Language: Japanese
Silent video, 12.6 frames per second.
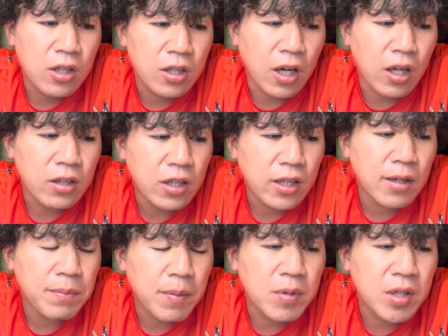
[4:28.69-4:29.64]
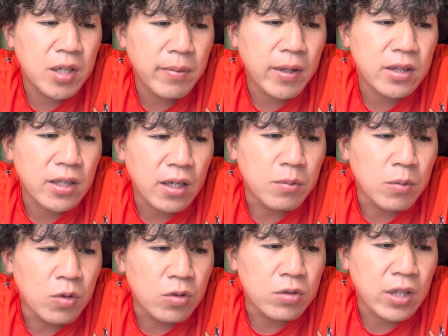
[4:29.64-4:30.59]
あんだけやっぱ右バッター
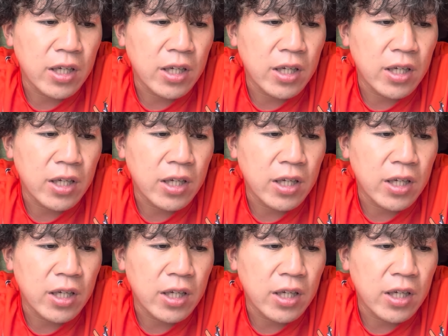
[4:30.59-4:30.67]
も